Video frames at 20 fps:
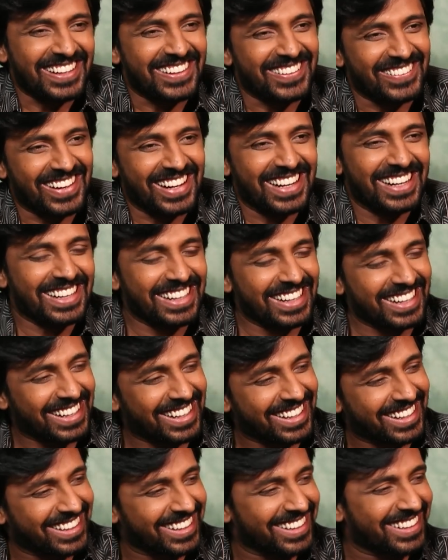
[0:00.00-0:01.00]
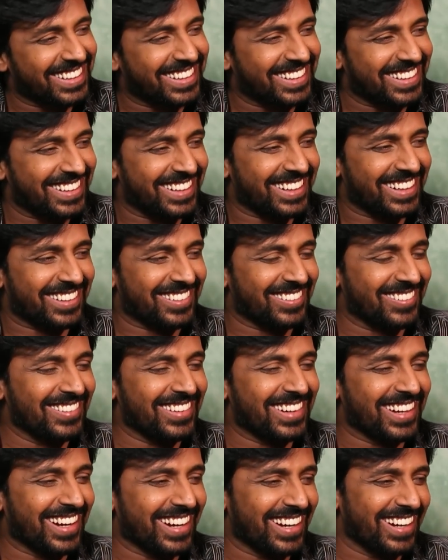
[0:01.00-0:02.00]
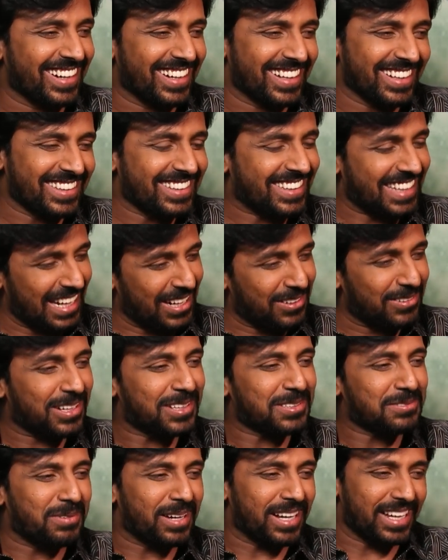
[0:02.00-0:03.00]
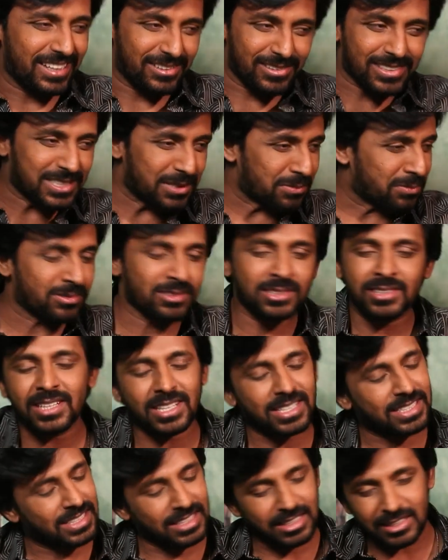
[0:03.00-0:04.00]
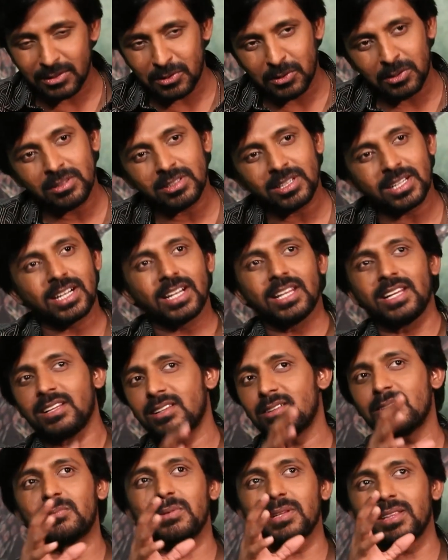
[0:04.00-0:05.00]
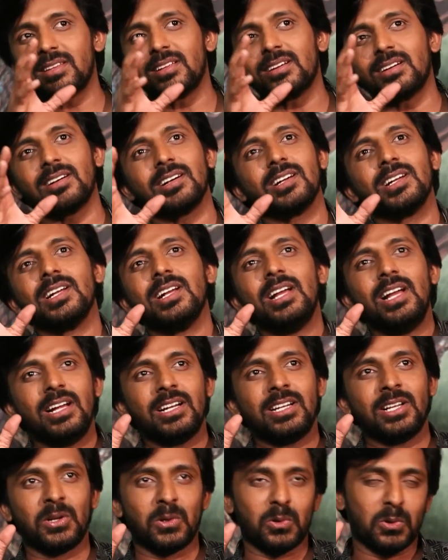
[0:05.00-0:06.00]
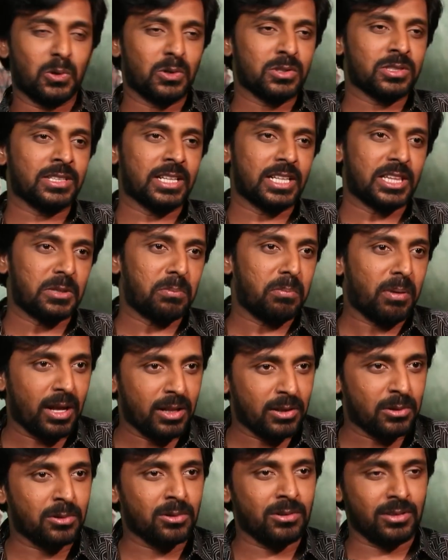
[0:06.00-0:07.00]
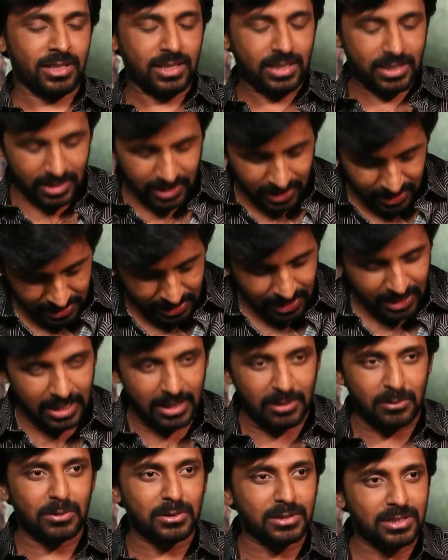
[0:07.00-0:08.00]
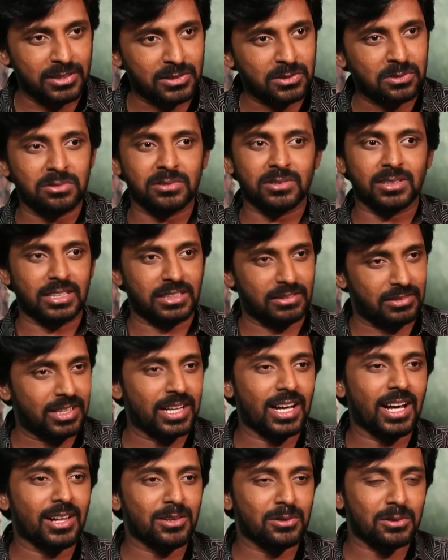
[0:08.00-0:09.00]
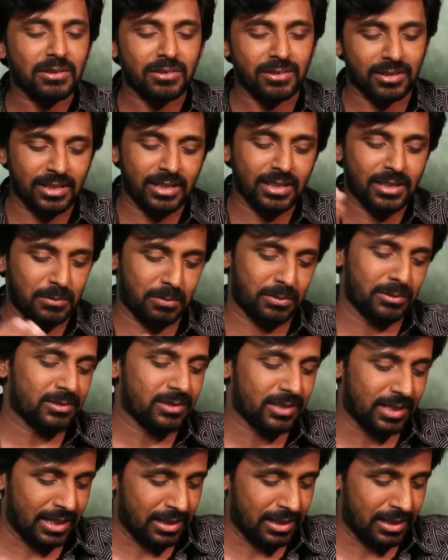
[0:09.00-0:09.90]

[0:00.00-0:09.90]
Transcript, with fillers: ఇవన్నీ ఎట్లుంటాయండి తెలియదు భయ్ ఇగో చెప్తున్నా అసలు ఇగో ఇక్కడ ఏదో పెద్ద నేను రోజు నెత్తి బాదుకొని ఇట్లా నన్ను ఎవడు తీసుకుంటాడు ఇది కాదు ఎవడన్నా ఇప్పుడు